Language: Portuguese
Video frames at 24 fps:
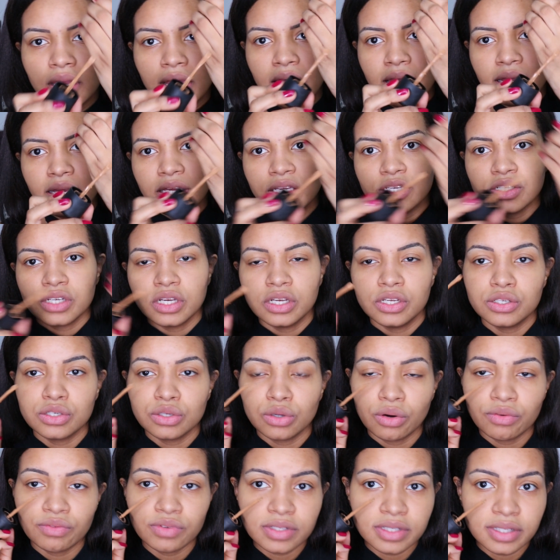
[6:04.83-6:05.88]
E aí, gente,
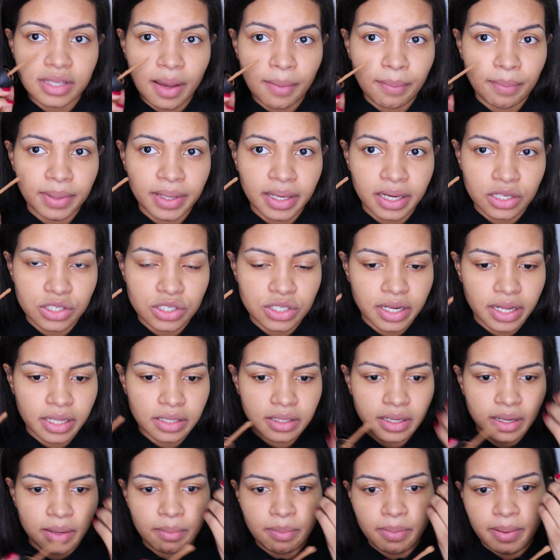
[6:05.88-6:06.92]
ou você aplica
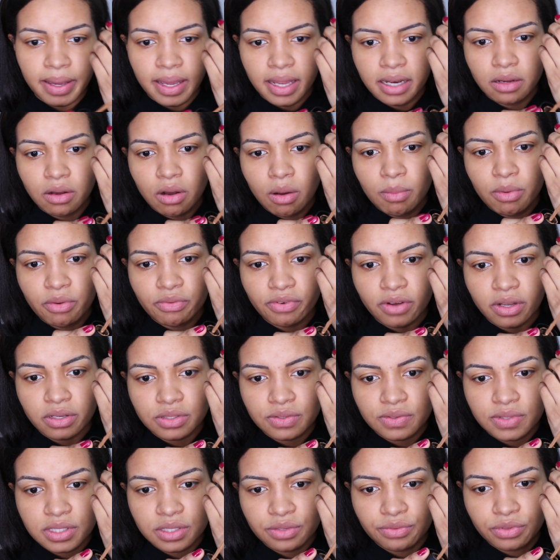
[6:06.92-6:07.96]
direto na pele, como eu falo,
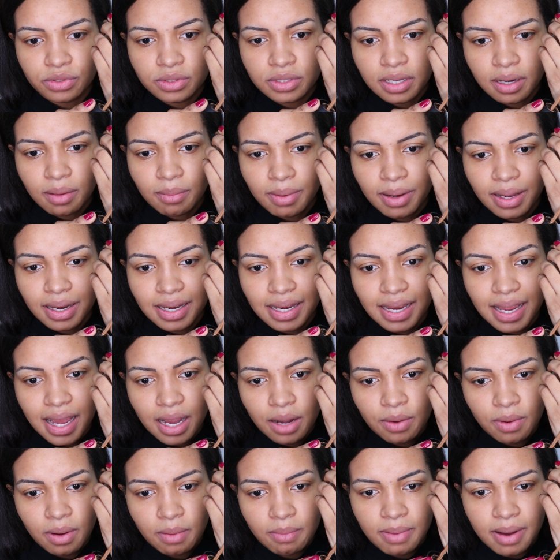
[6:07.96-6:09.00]
se você for
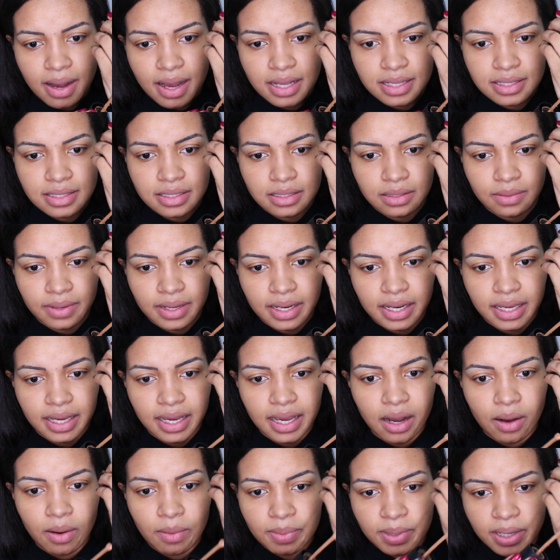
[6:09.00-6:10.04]
trabalhar com a base, não é
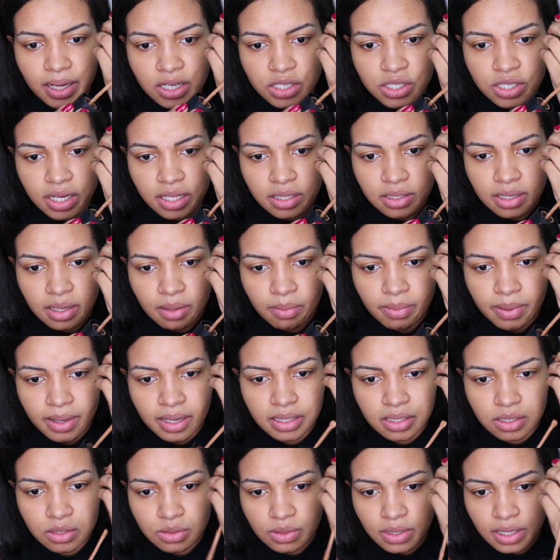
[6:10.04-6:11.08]
legal aplicar direto na
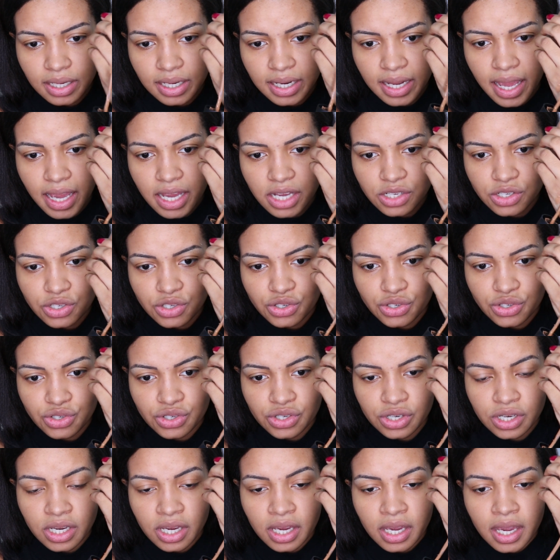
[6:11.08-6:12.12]
pele da sua cliente.